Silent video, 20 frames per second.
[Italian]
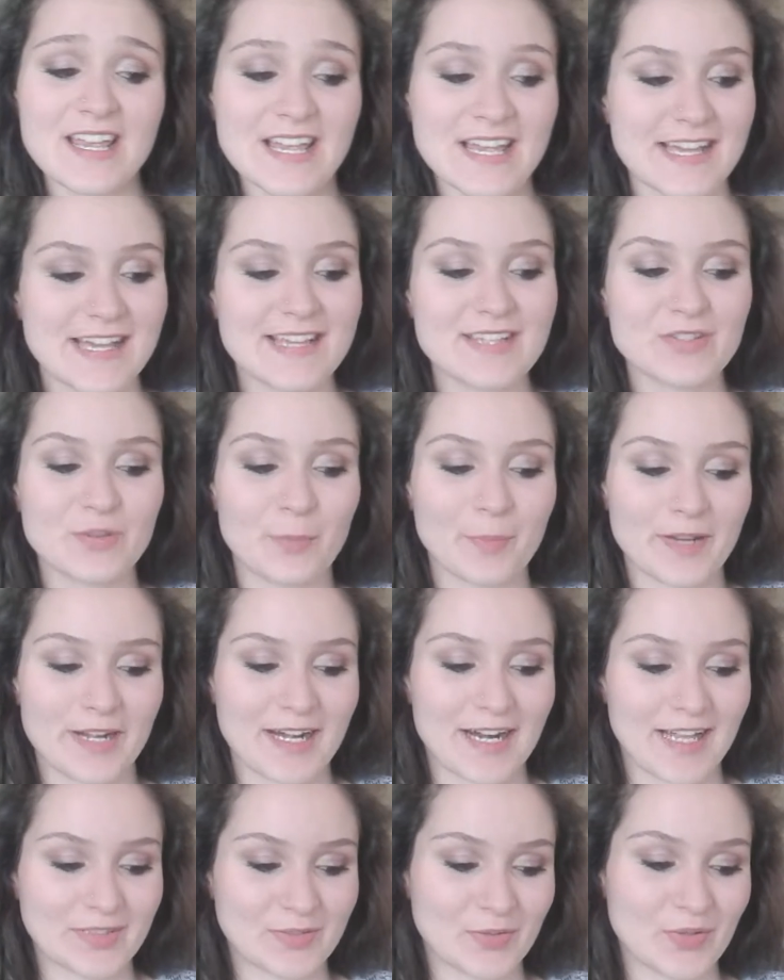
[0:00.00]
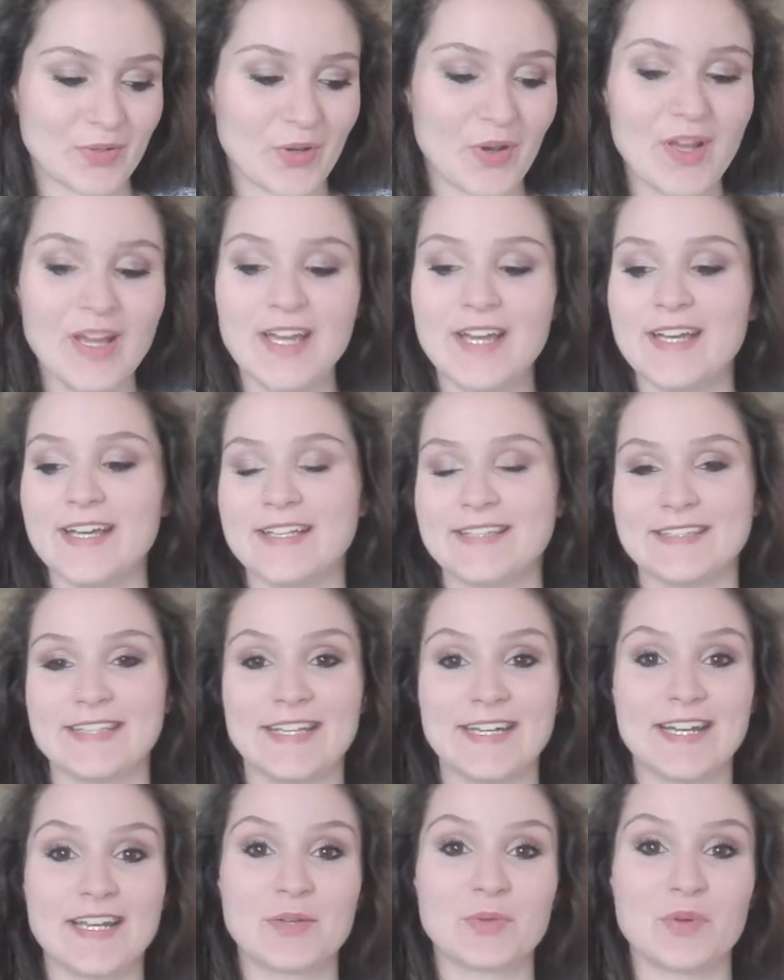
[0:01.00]
e sto parlando
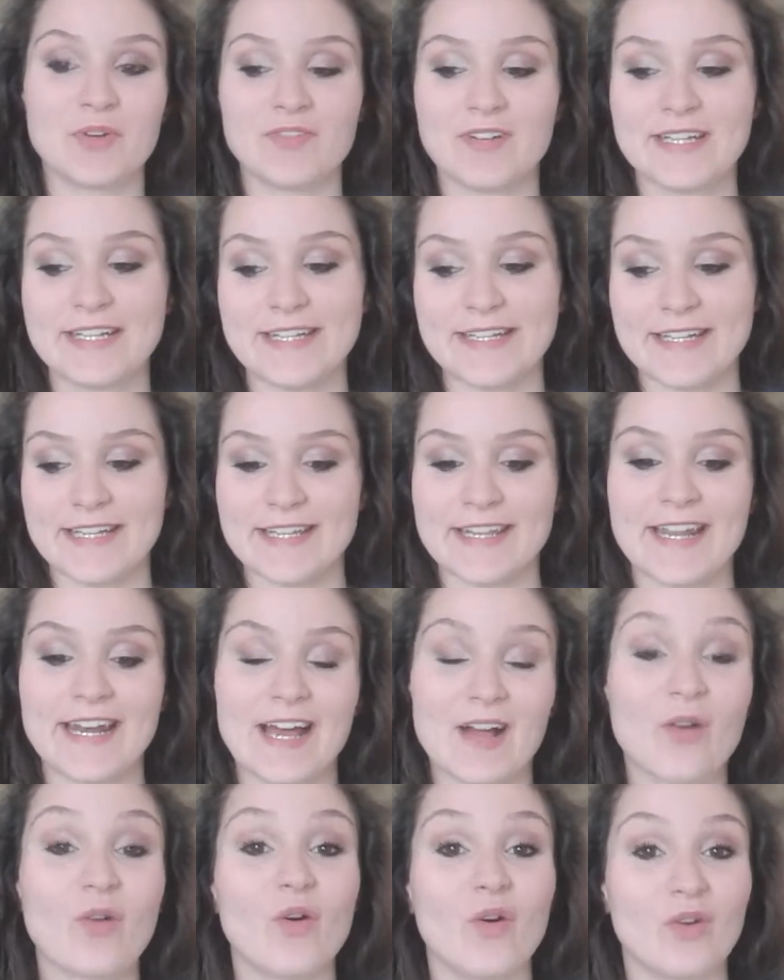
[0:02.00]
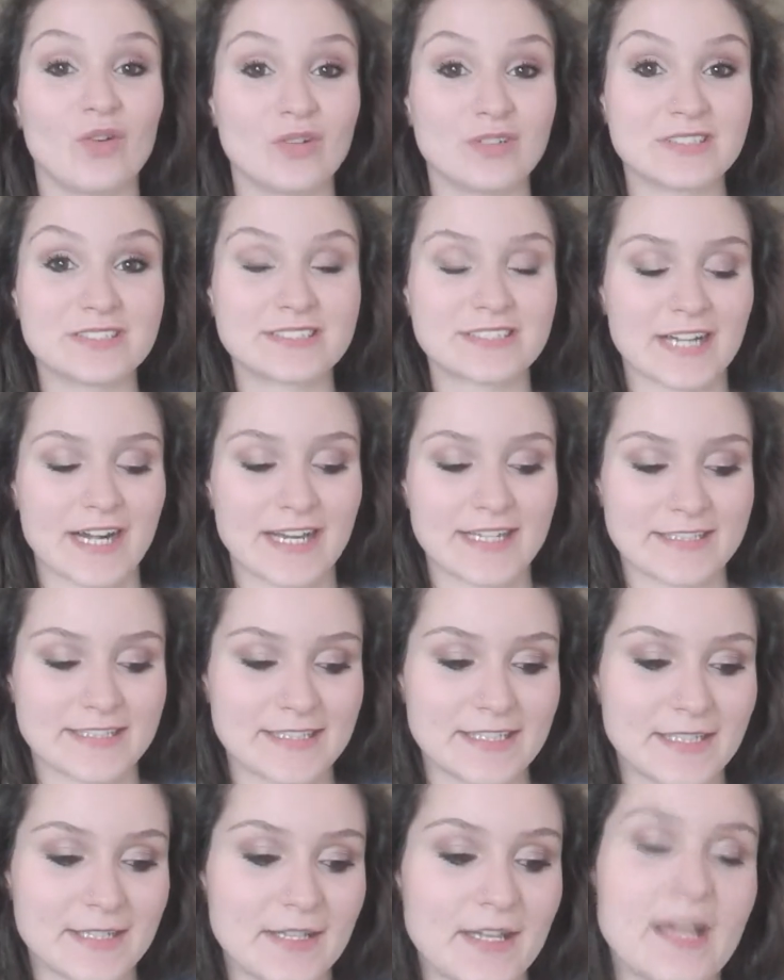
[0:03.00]
della nuova linea della Color
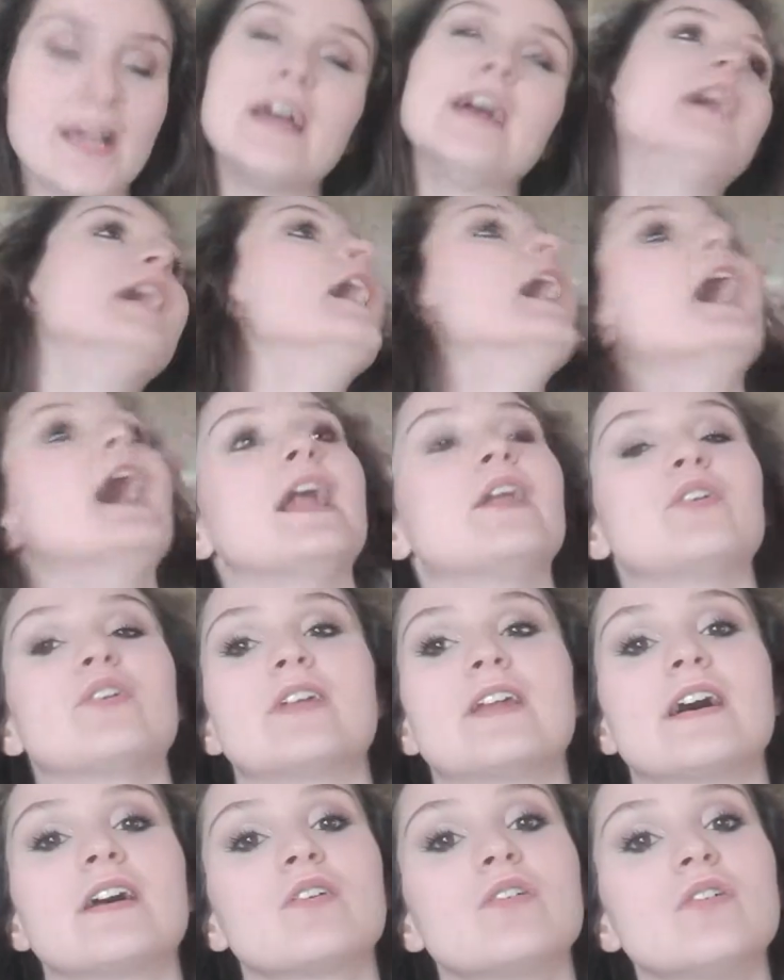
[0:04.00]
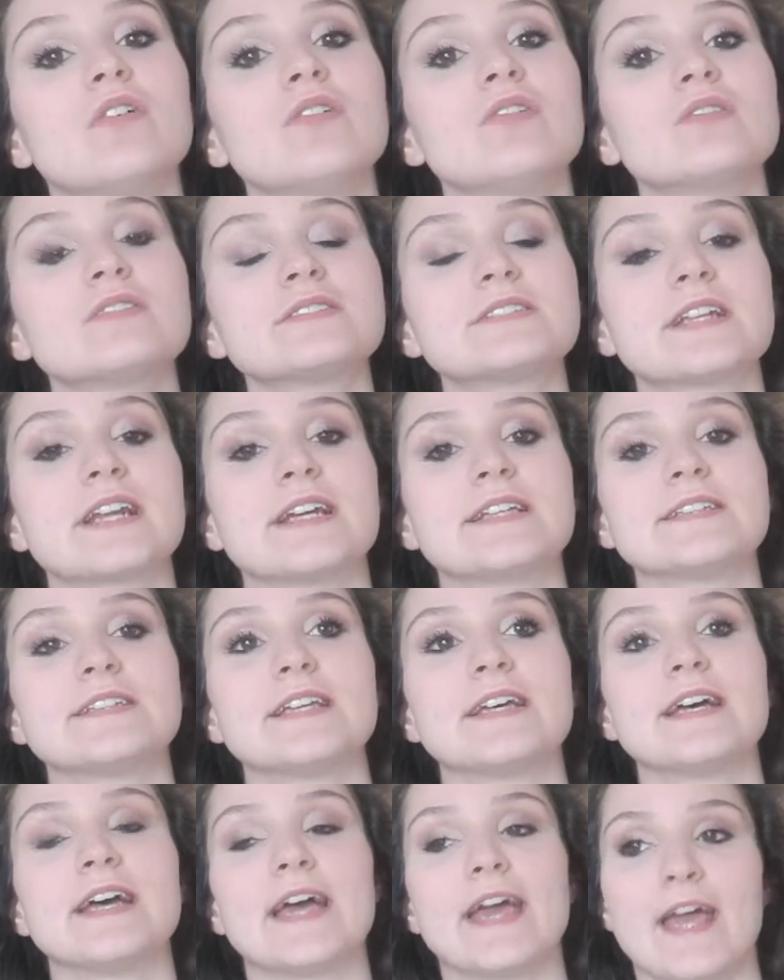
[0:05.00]
Trend allora la Color Trend
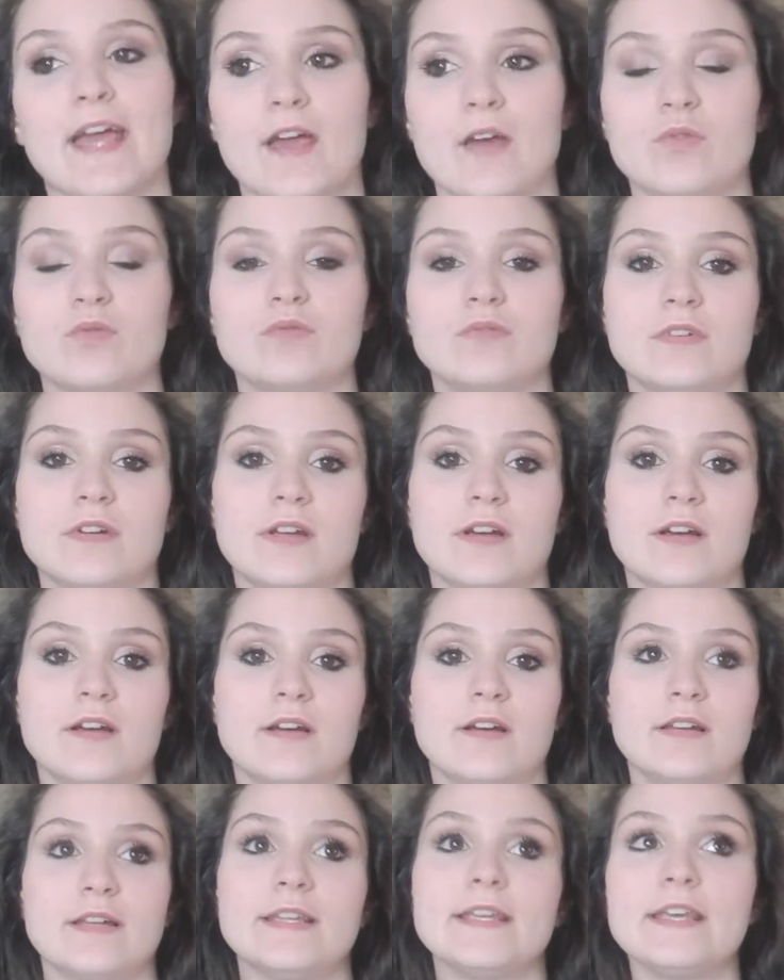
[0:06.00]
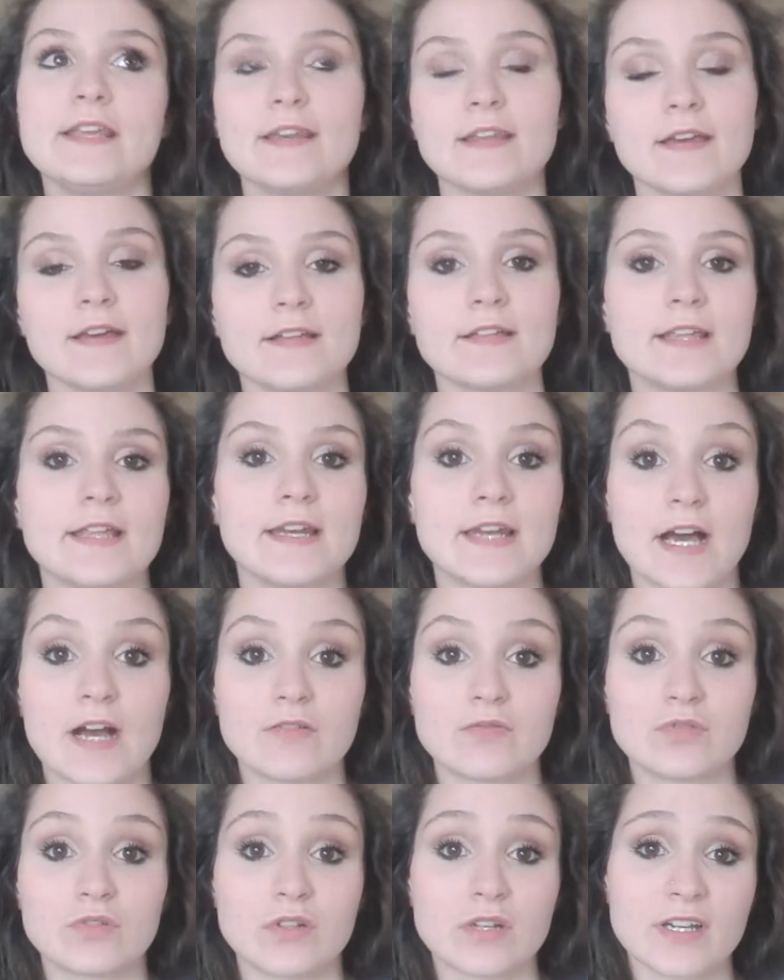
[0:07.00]
è una linea
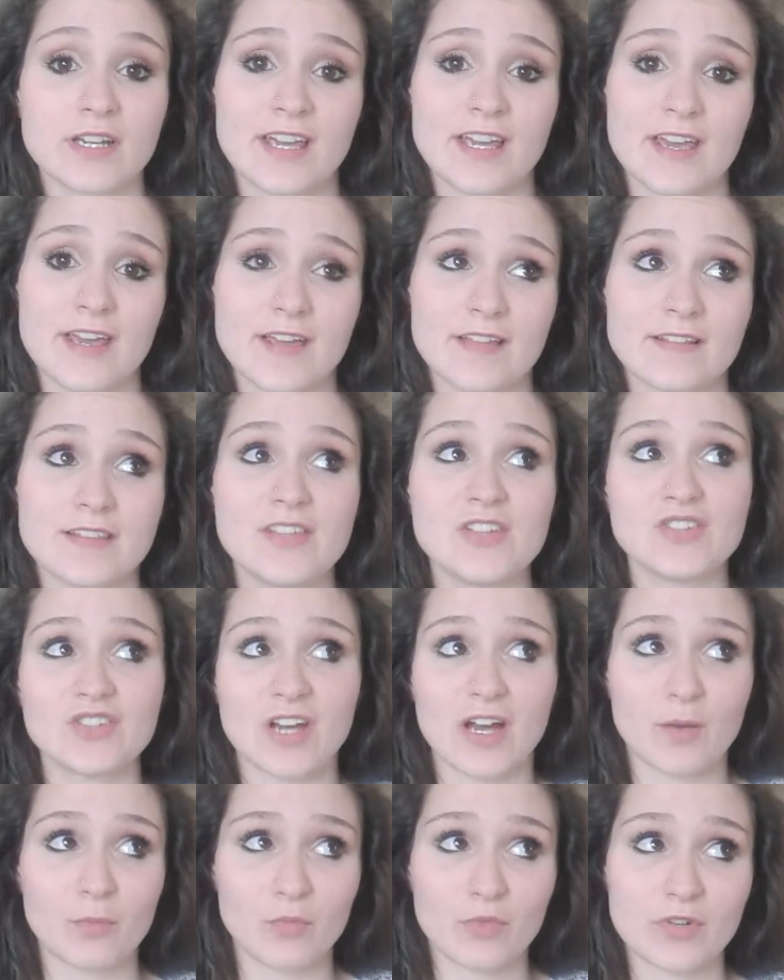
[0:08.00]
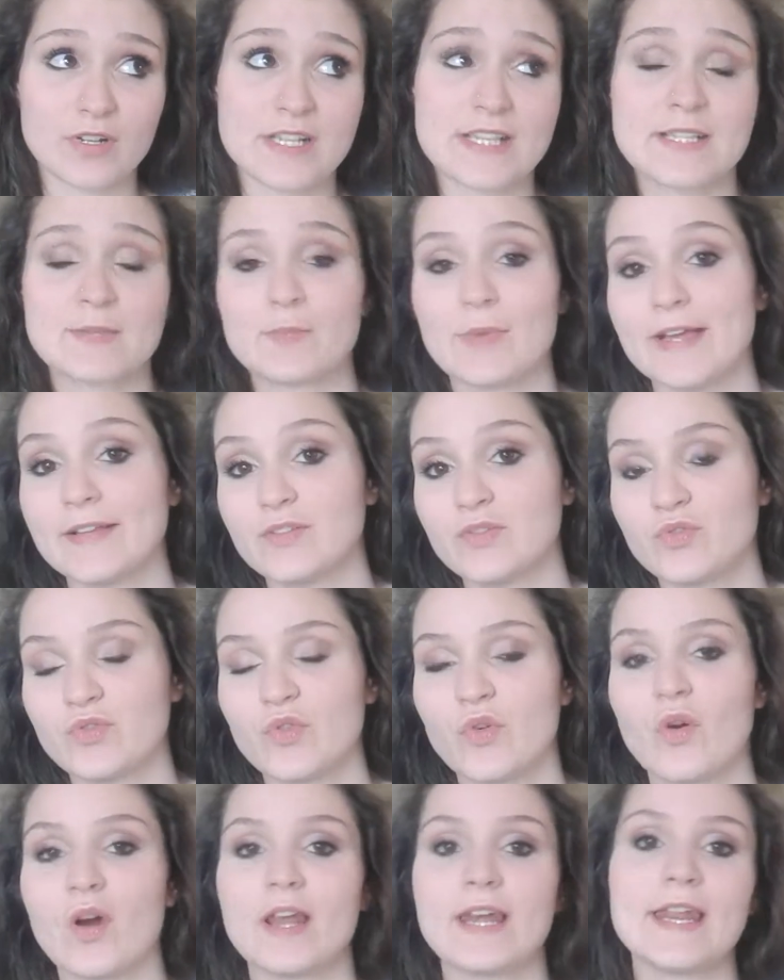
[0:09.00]
dell'Avon che diciamo
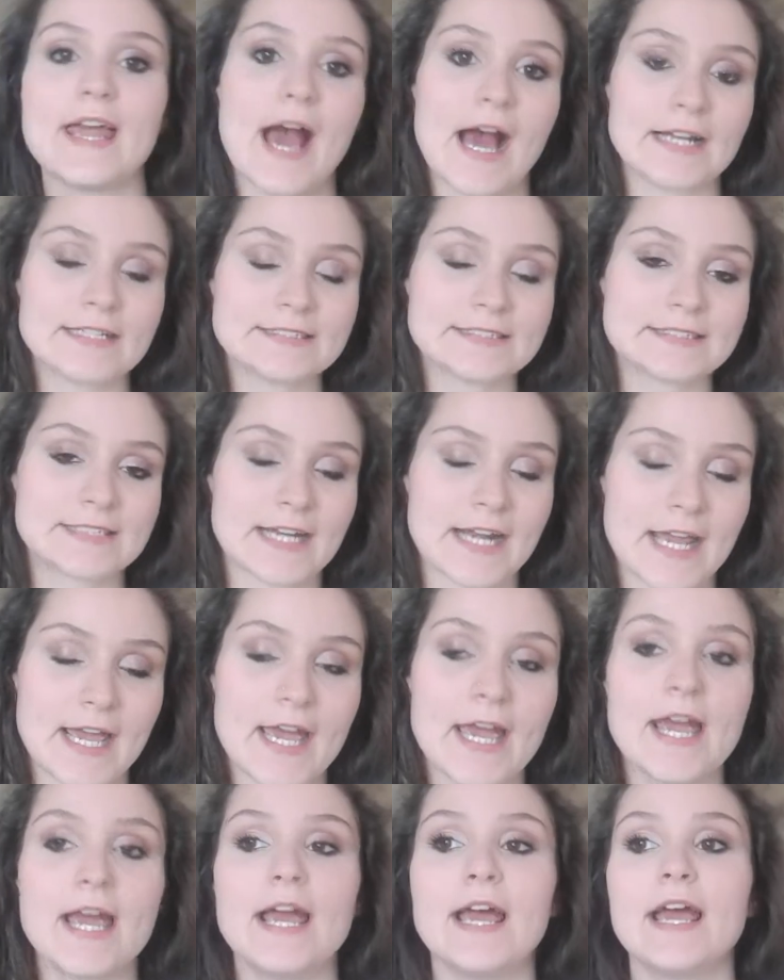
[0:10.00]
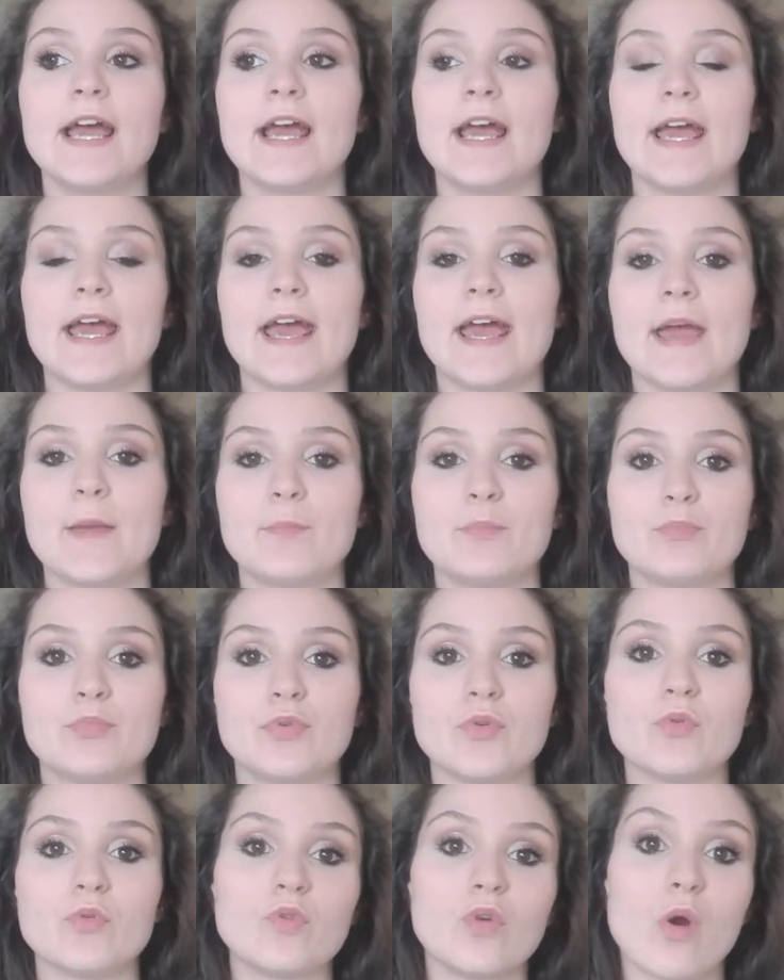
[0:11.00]
rispetto alle altre è
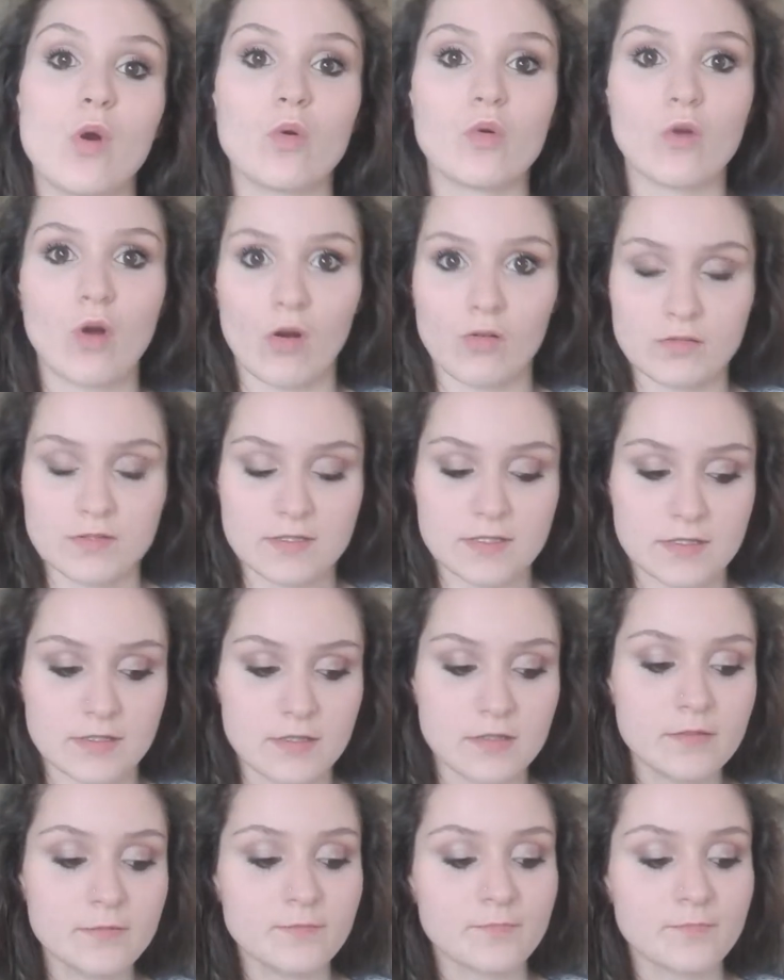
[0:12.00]
più low cost